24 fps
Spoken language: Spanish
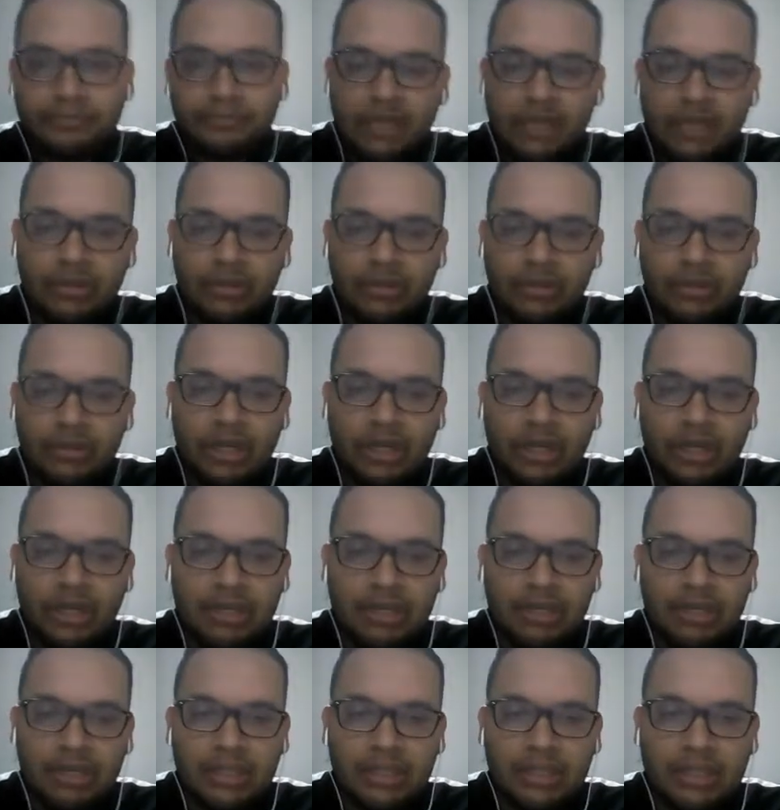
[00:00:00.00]
Y no es nada
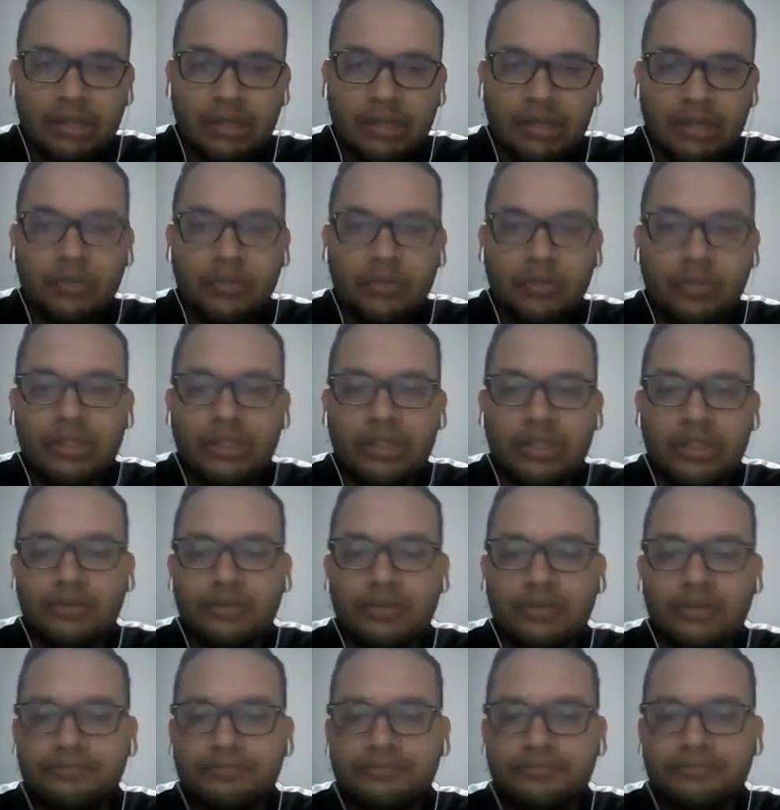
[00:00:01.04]
más que es el
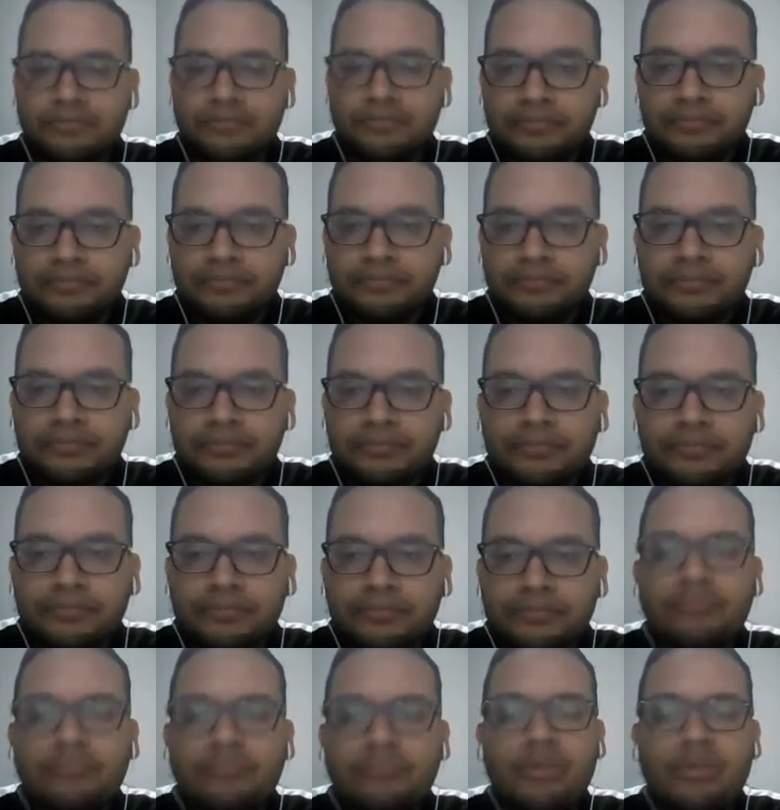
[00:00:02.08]
acumulativo
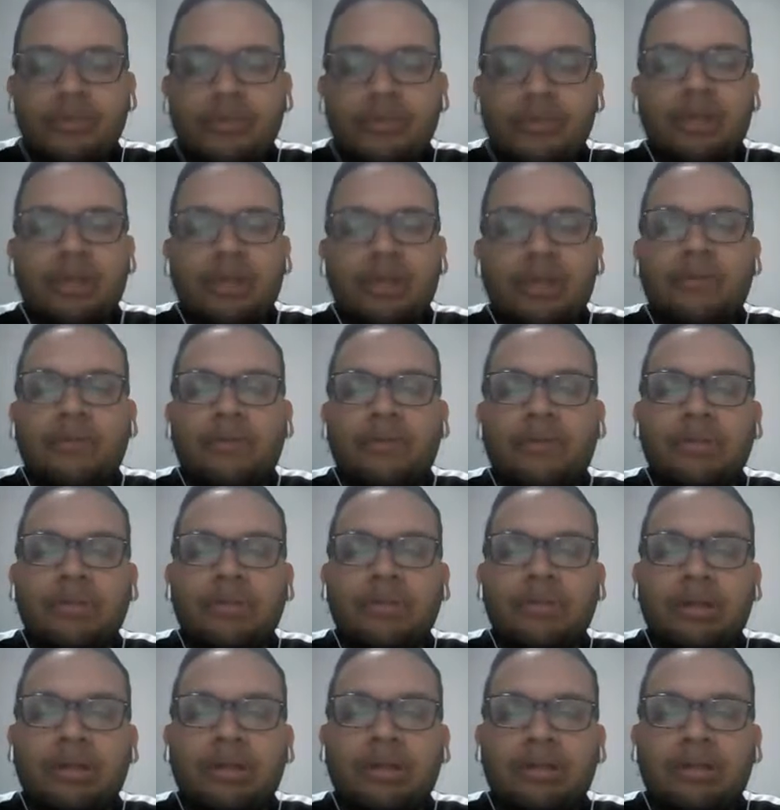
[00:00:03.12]
de la frecuencia
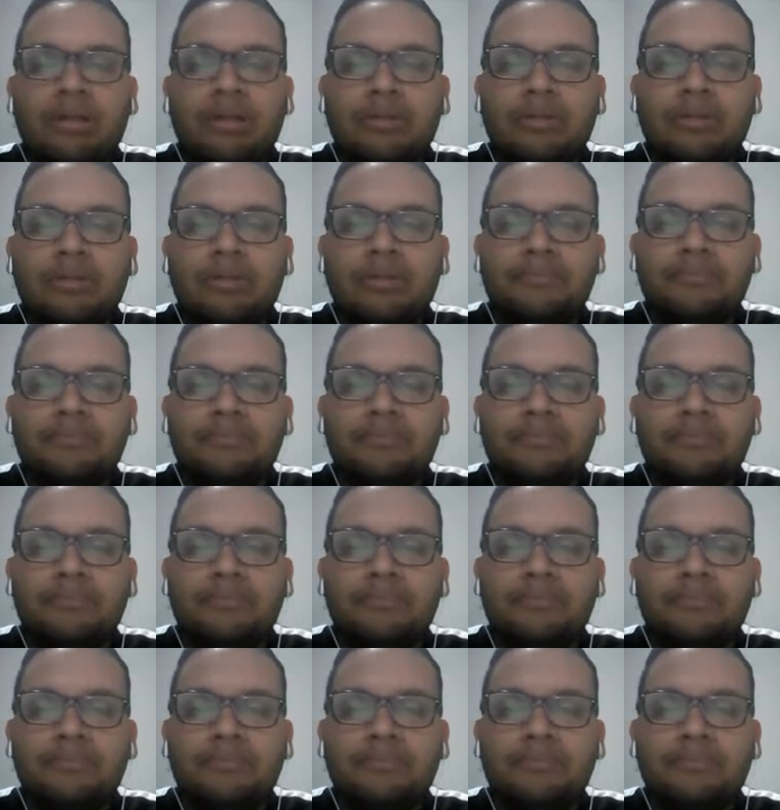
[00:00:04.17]
relativa.